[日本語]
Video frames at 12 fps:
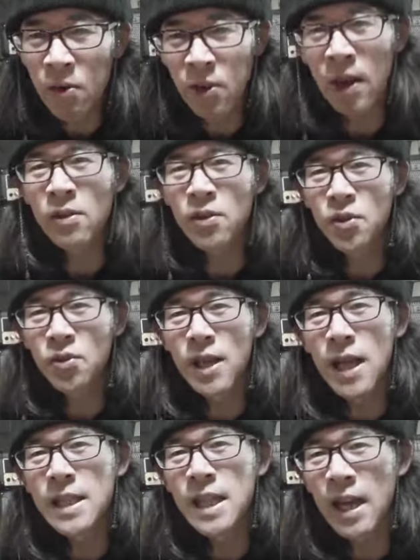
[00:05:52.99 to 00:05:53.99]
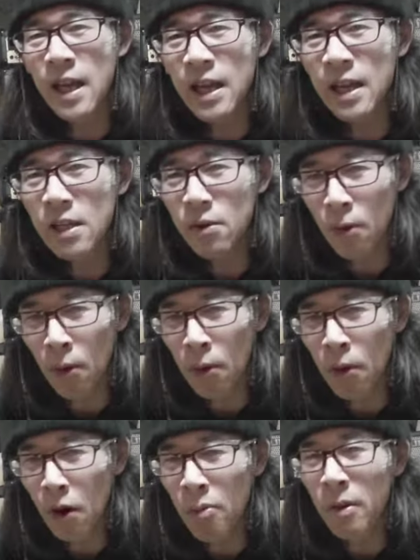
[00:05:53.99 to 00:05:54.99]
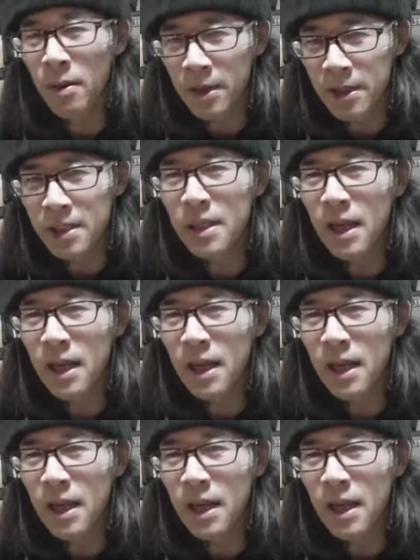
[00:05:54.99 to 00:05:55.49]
おそらく少ないんじゃないかなと思います。